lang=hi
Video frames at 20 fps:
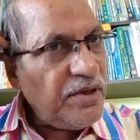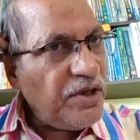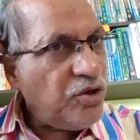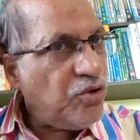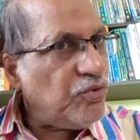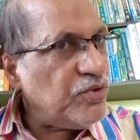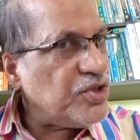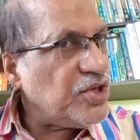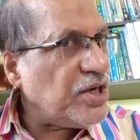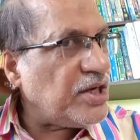
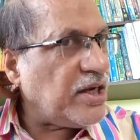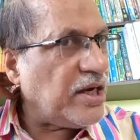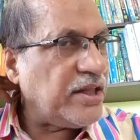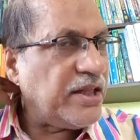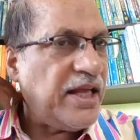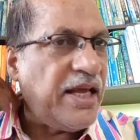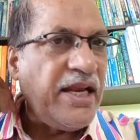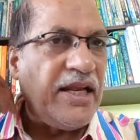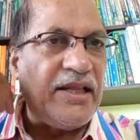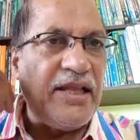इनोवेशन
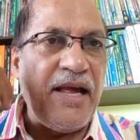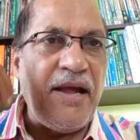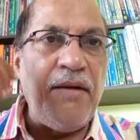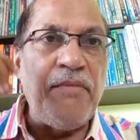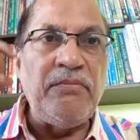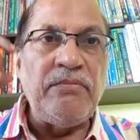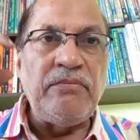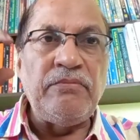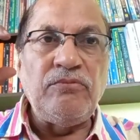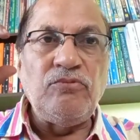करता ही रहता
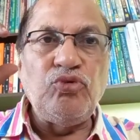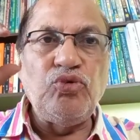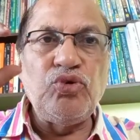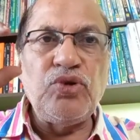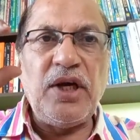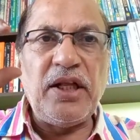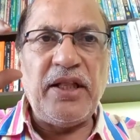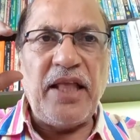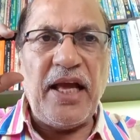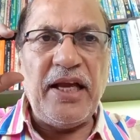है
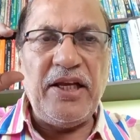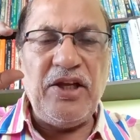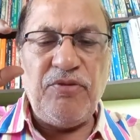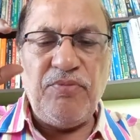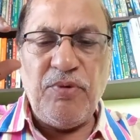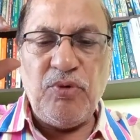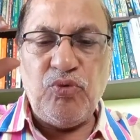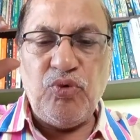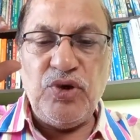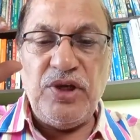उनका था कि
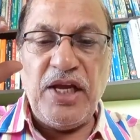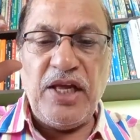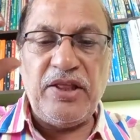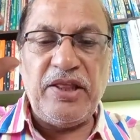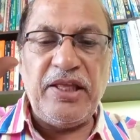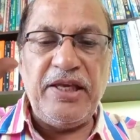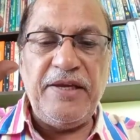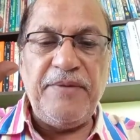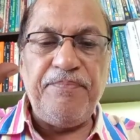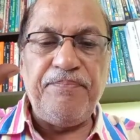इसमें कोई
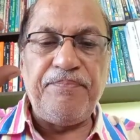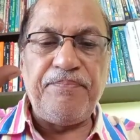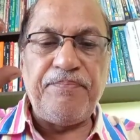ऐसी